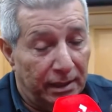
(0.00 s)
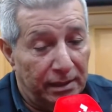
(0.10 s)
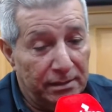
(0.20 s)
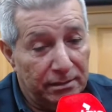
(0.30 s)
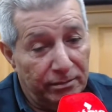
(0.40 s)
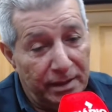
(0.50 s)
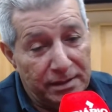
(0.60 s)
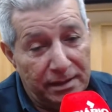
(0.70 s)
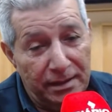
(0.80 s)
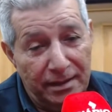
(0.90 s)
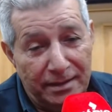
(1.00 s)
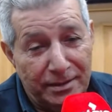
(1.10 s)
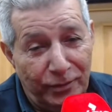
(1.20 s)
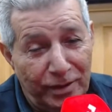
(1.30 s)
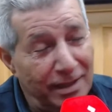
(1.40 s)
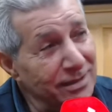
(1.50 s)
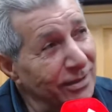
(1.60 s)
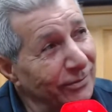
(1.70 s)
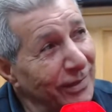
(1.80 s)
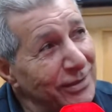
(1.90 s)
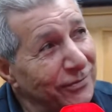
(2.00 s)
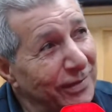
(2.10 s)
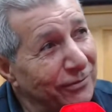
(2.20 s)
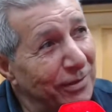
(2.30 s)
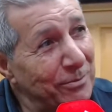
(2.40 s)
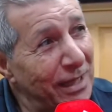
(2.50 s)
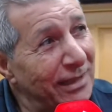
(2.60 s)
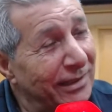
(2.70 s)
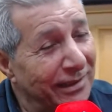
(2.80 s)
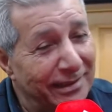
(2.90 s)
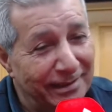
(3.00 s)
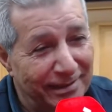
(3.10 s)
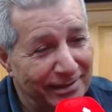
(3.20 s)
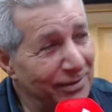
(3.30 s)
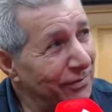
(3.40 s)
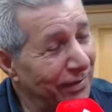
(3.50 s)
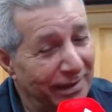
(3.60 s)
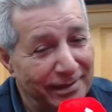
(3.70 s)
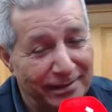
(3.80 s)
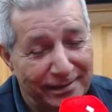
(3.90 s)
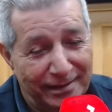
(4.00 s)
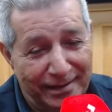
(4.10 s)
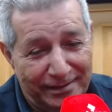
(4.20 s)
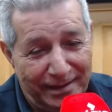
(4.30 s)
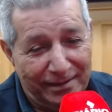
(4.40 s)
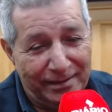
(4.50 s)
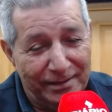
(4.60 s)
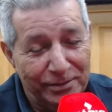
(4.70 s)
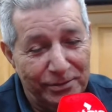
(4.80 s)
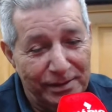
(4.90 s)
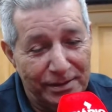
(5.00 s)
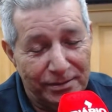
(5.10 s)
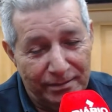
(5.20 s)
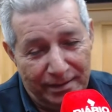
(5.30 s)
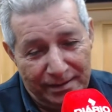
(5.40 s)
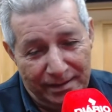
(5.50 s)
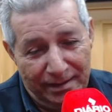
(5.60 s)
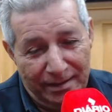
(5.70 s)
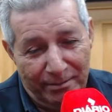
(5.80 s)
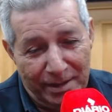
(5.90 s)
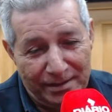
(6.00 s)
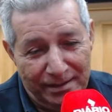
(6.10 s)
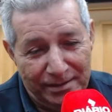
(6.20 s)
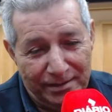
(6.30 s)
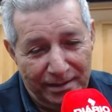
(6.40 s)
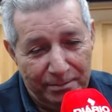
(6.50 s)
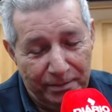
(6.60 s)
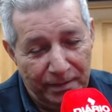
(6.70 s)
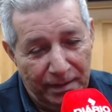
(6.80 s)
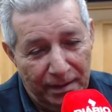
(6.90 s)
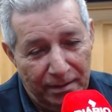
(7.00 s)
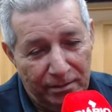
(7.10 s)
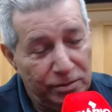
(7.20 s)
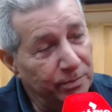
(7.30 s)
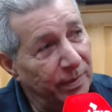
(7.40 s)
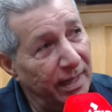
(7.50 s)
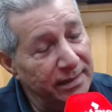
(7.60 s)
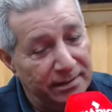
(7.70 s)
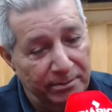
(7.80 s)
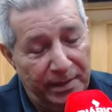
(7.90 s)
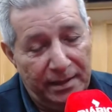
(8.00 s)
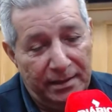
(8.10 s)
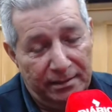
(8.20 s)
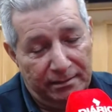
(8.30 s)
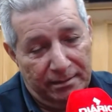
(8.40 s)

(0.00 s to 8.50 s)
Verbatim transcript: então acho que essa vocação vem de, da família, né? A gente vem é, tratando isso, acho que há bastante tempo. Nossos pais também, né?